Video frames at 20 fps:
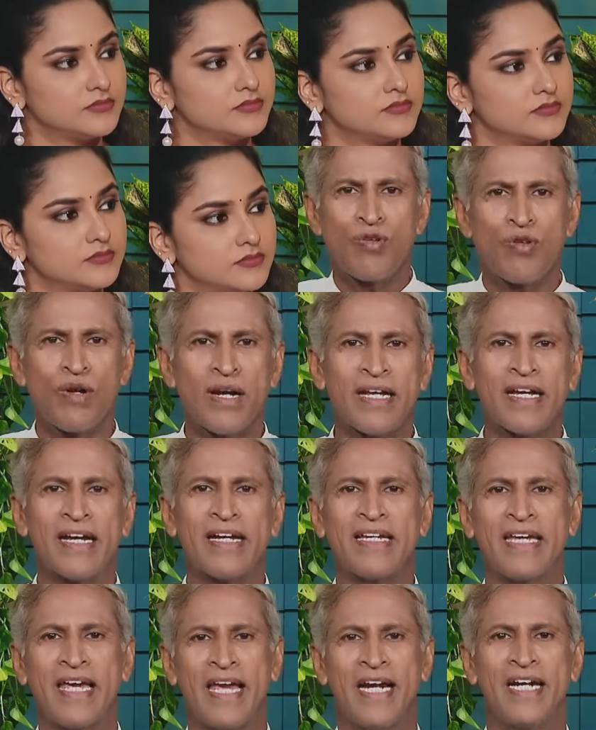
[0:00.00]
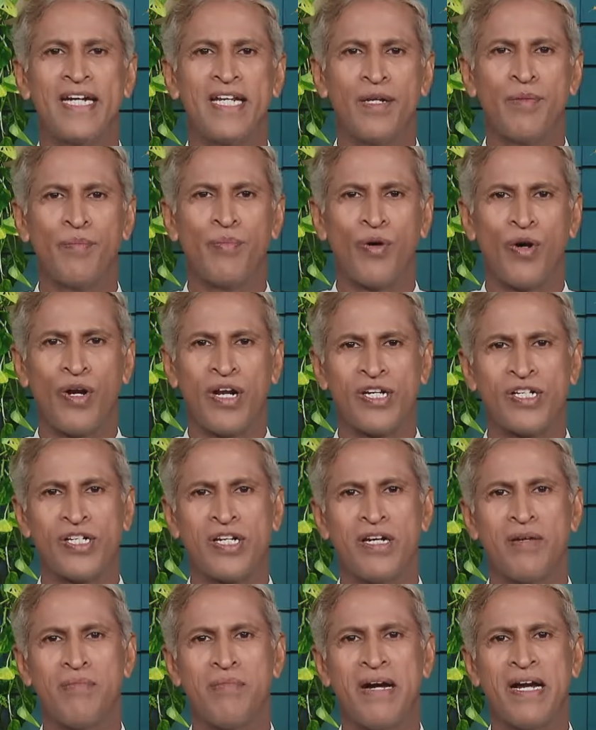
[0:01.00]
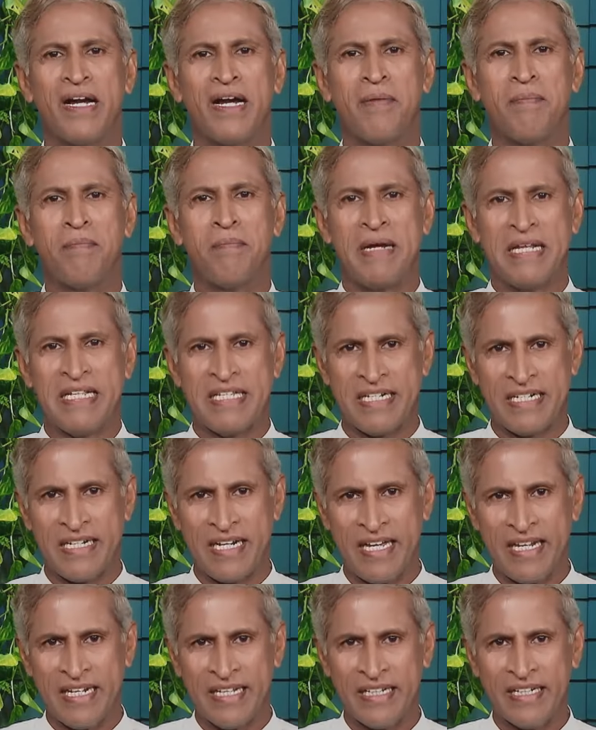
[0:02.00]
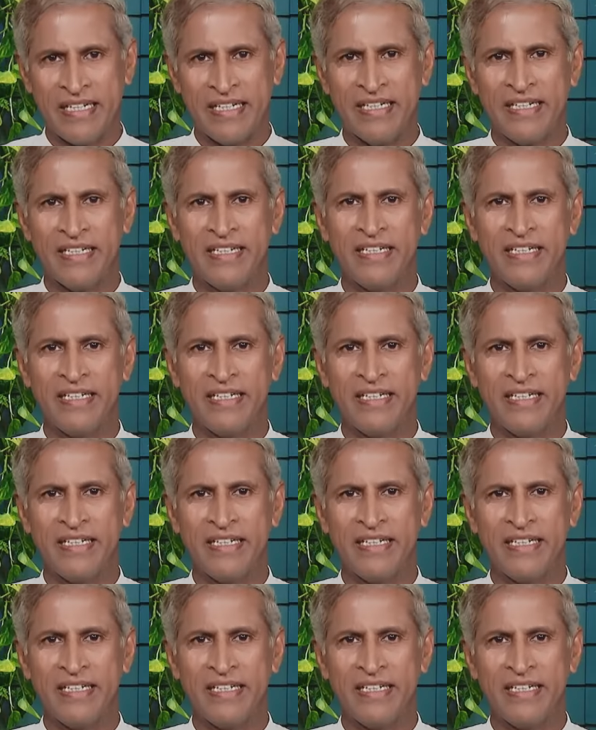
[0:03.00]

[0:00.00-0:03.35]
న్యాచురల్ గా కెరటిన్ ప్రొడక్షన్ బాగా పెంచడానికి